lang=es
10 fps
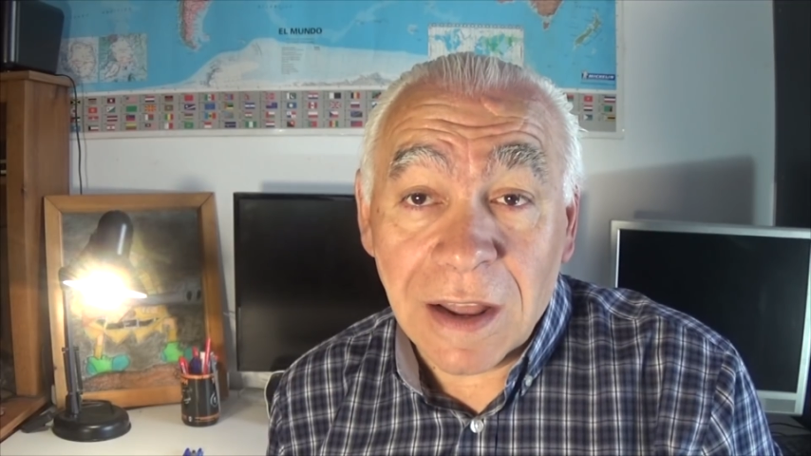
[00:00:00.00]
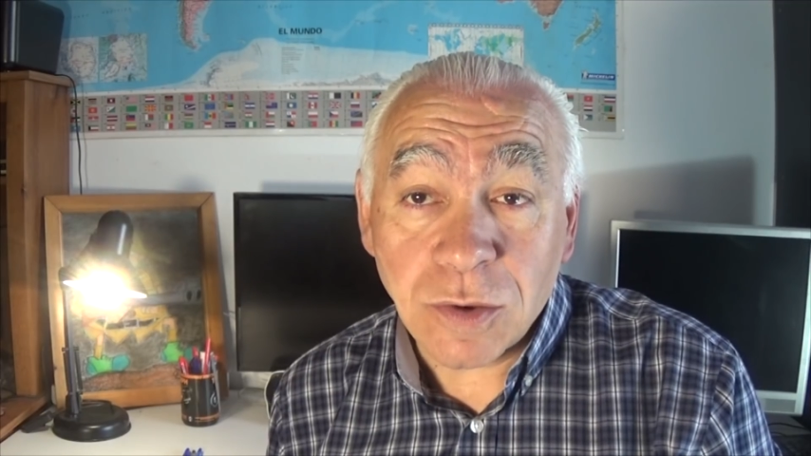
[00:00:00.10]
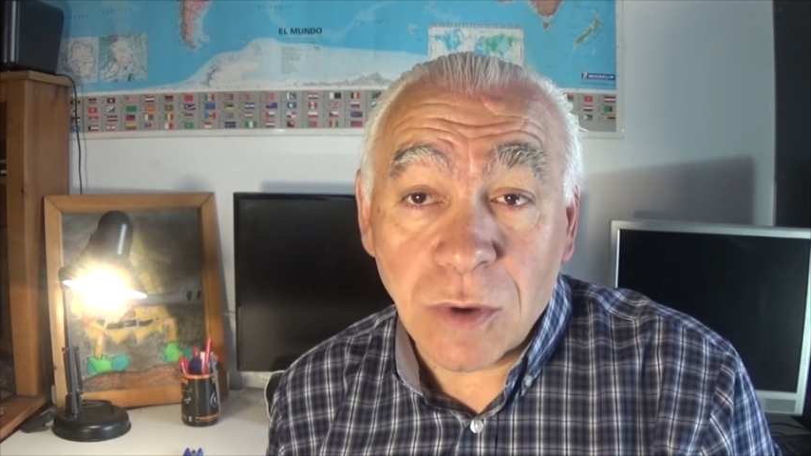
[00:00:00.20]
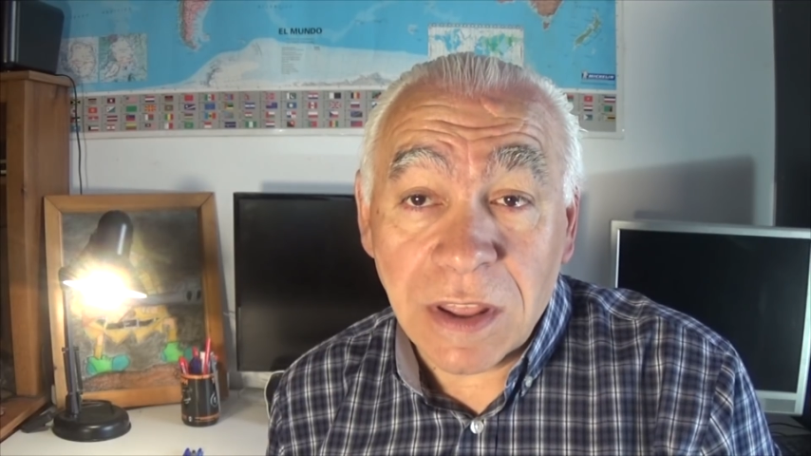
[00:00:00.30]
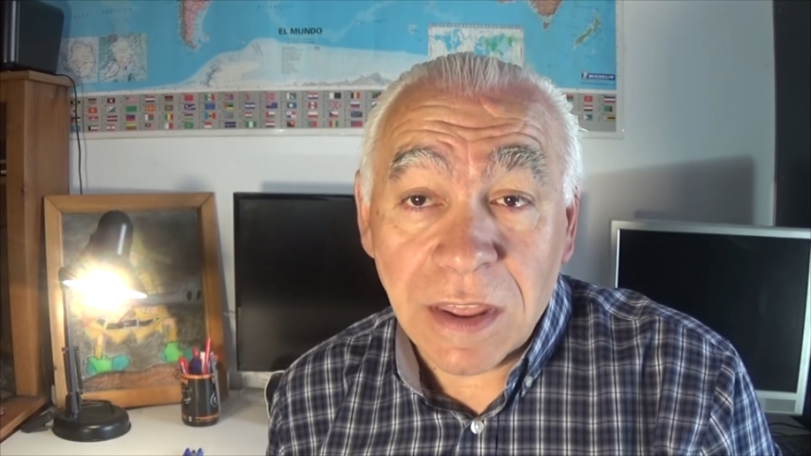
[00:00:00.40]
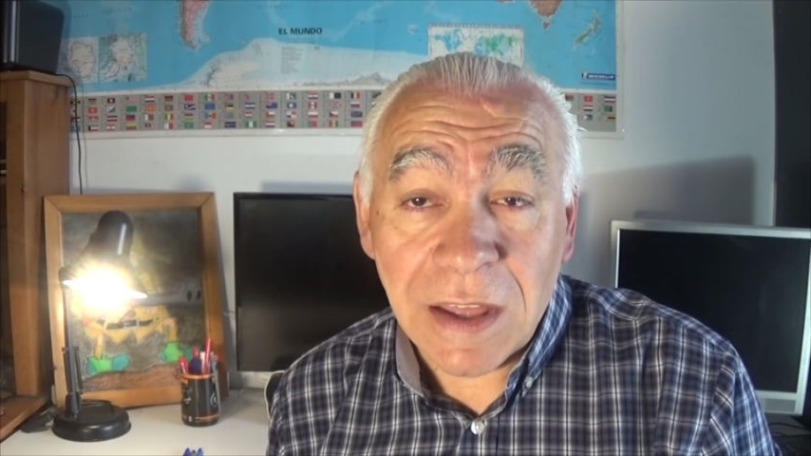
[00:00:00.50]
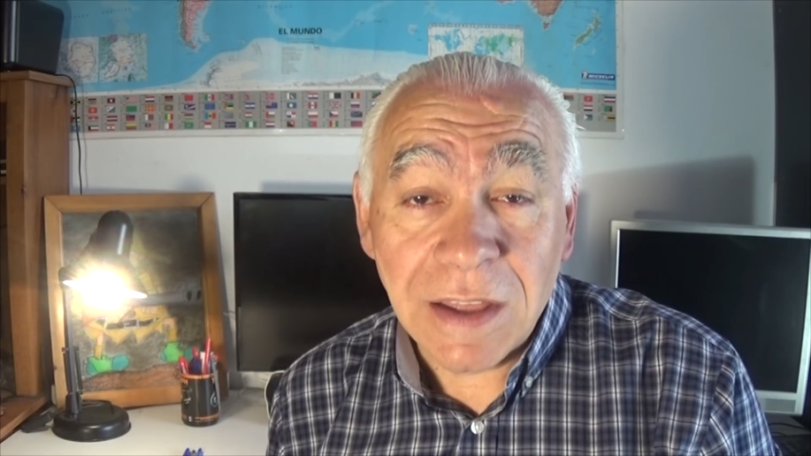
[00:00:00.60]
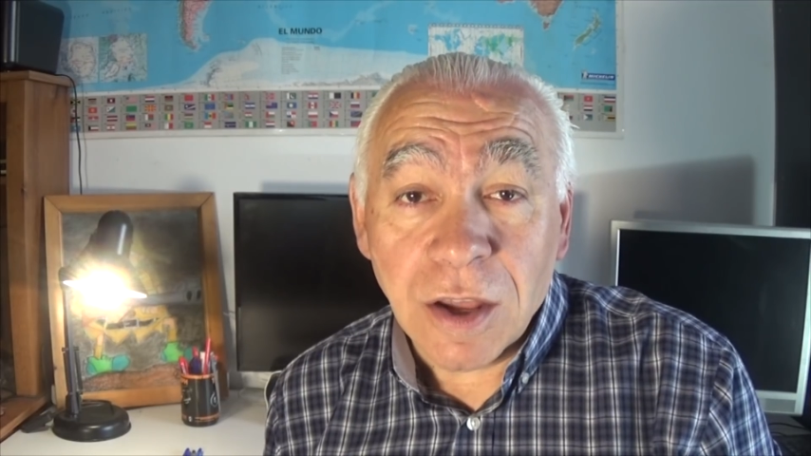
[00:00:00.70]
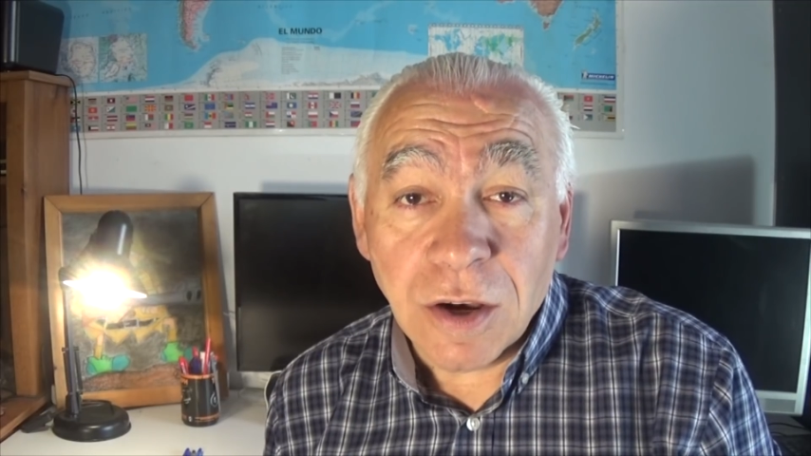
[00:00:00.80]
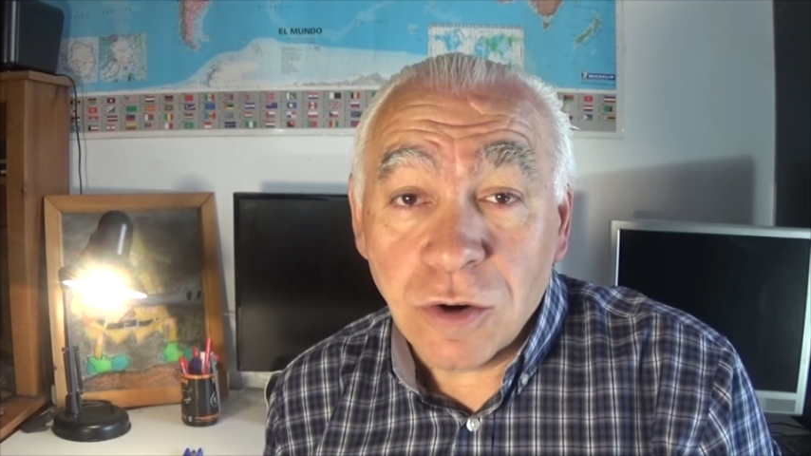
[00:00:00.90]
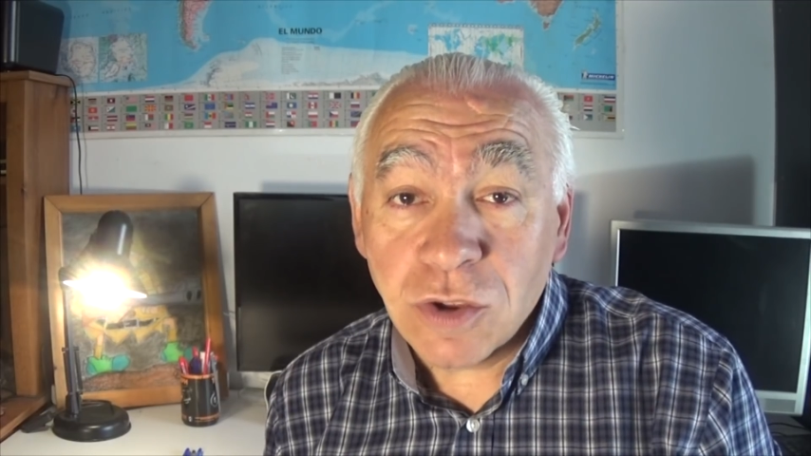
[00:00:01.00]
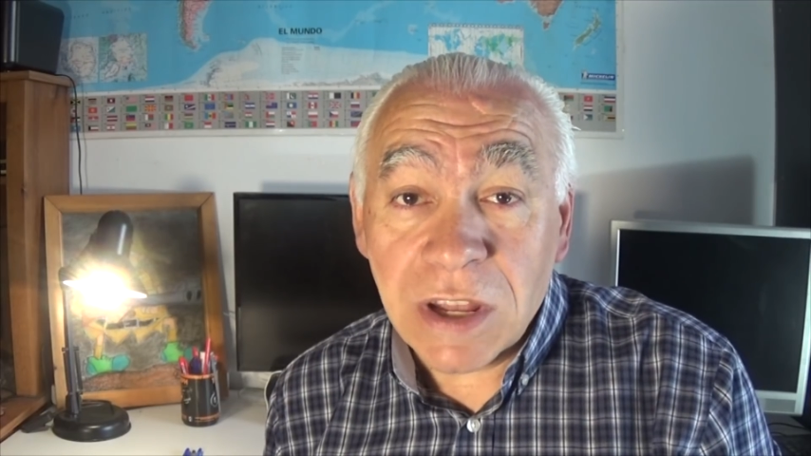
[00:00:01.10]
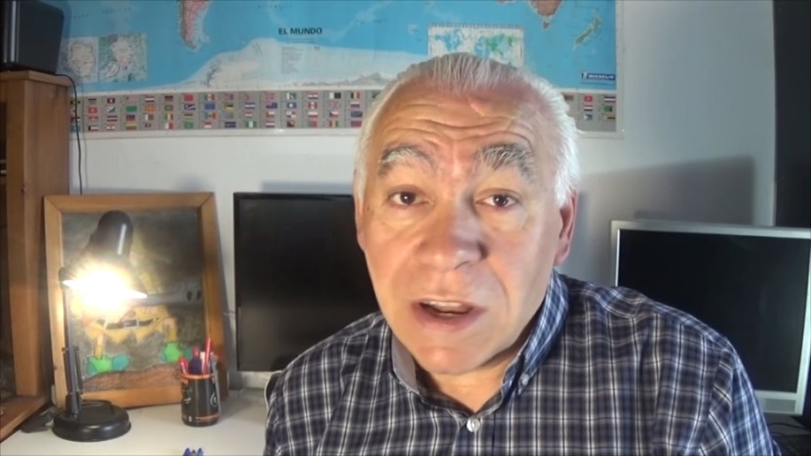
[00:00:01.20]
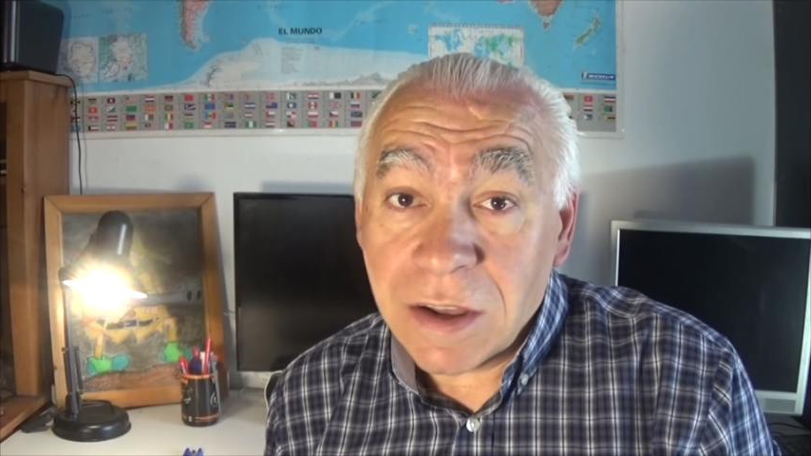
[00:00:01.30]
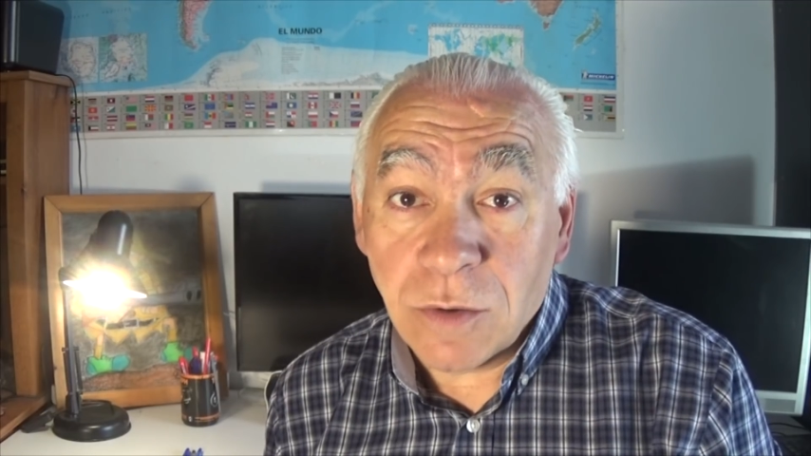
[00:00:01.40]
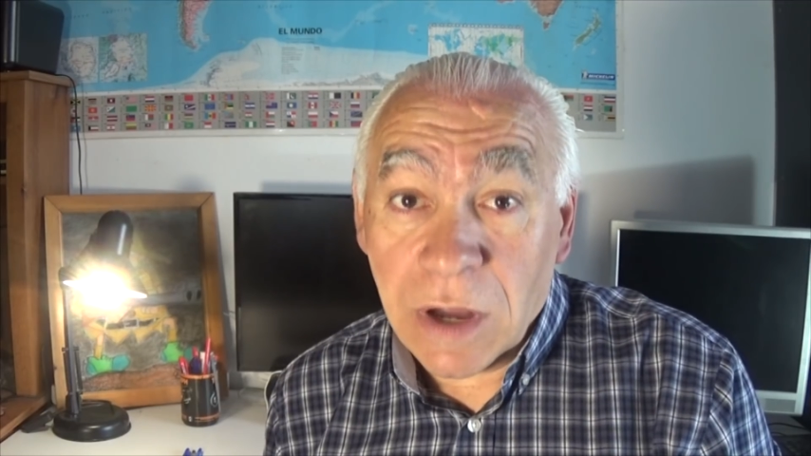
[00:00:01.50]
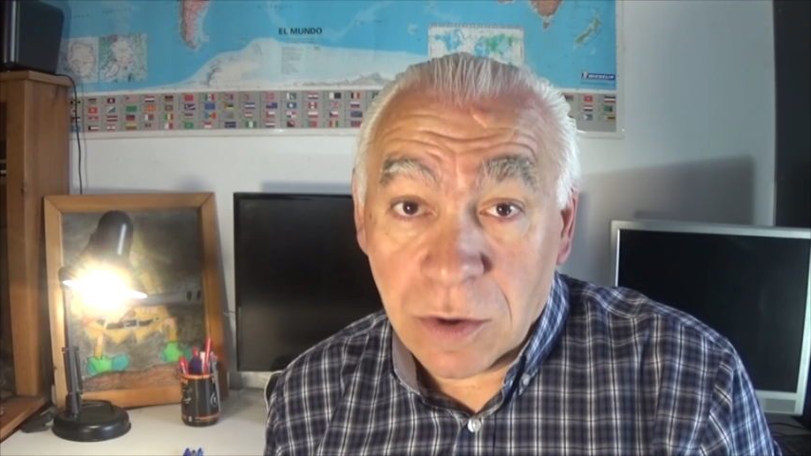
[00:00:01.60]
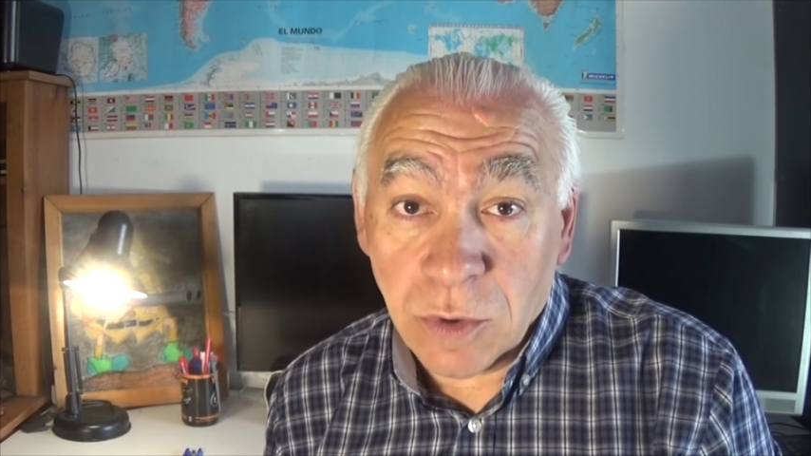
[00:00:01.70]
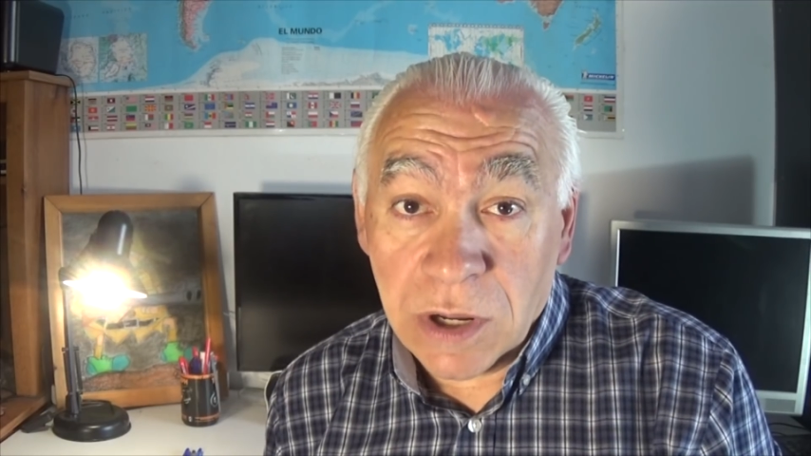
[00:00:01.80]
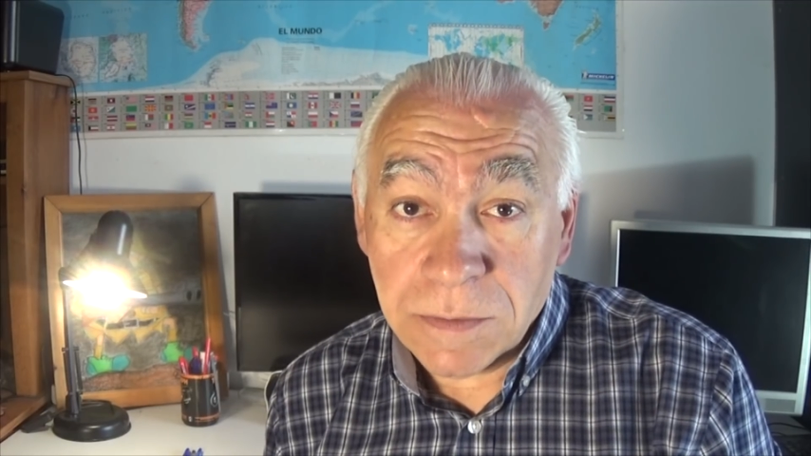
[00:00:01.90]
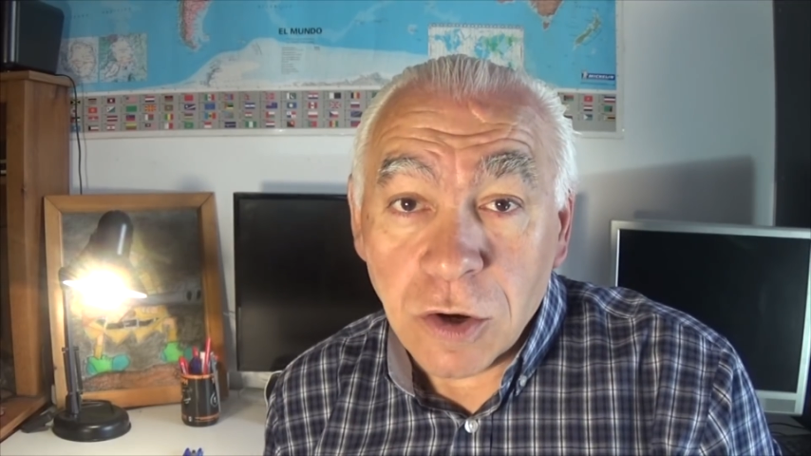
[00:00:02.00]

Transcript: actualidad no tiene ninguna cura.